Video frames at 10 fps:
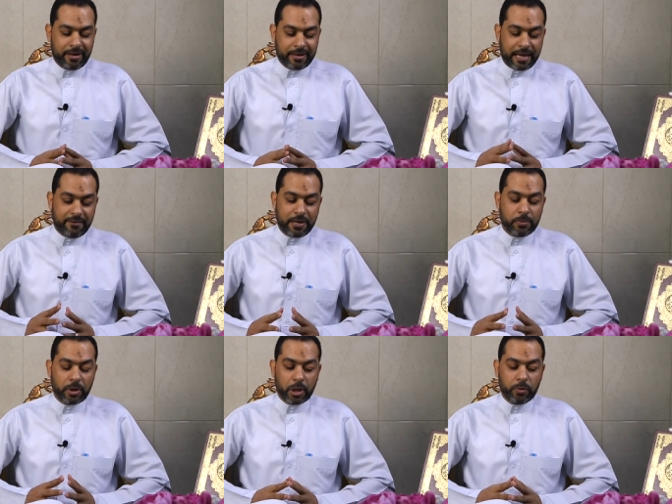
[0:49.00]
كيف
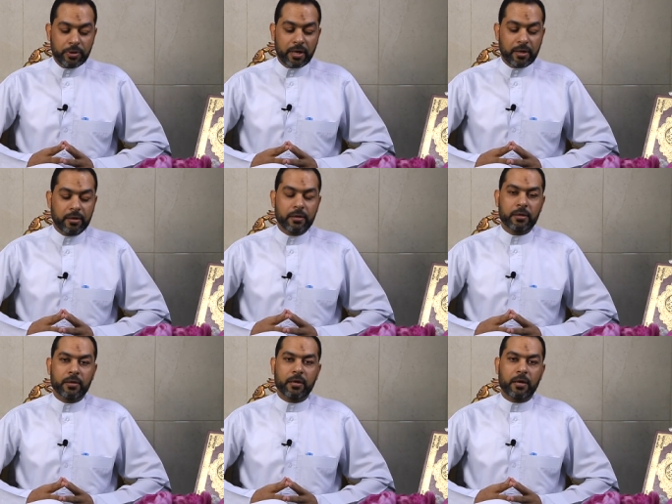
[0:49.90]
يمكننا
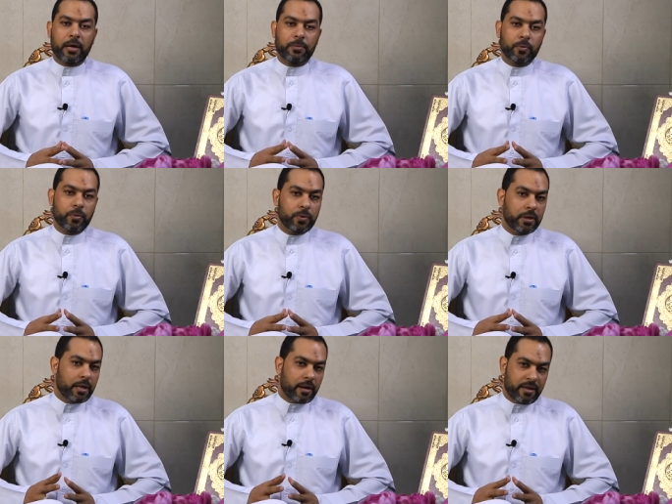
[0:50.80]

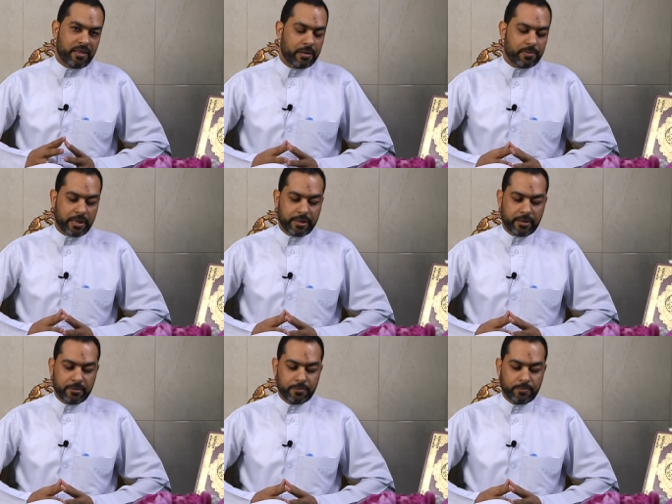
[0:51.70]
قبول هذا المعنى؟
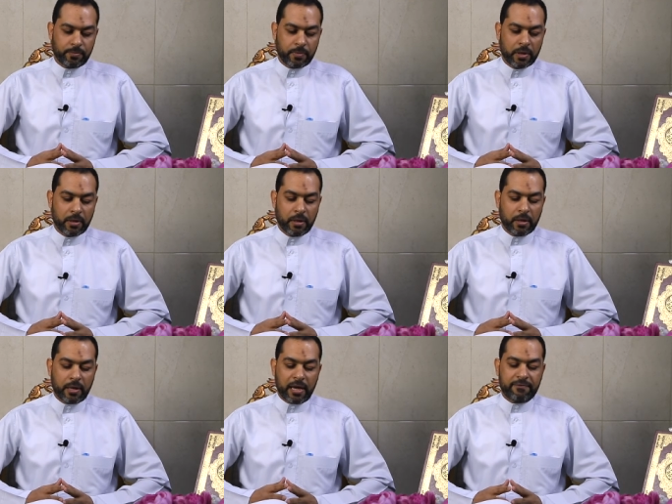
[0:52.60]

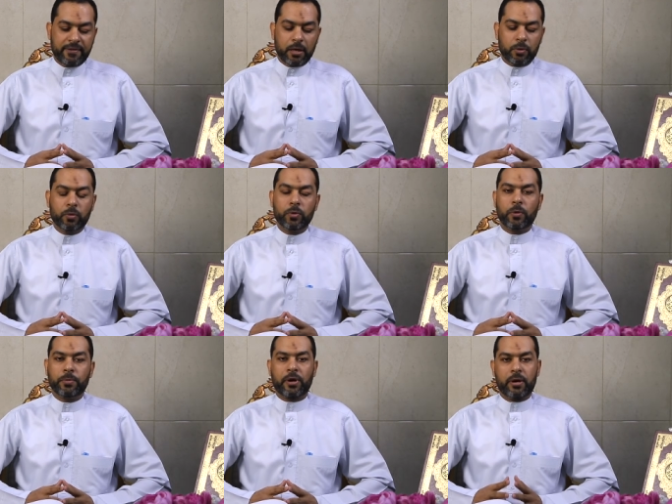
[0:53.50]
كيف يقول
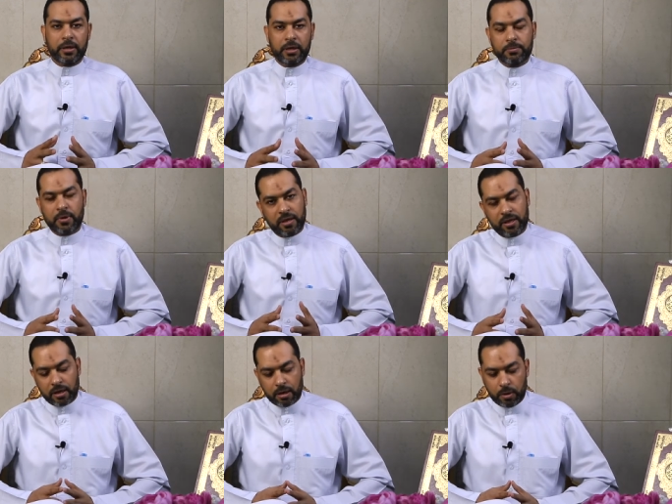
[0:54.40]
إبراهيم
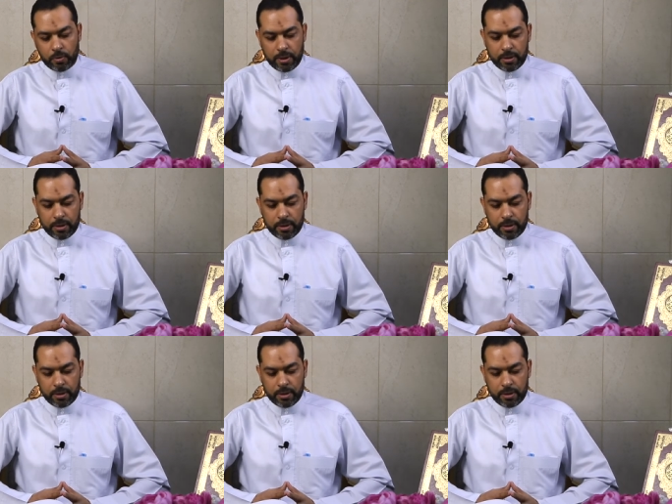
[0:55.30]
هذا القول؟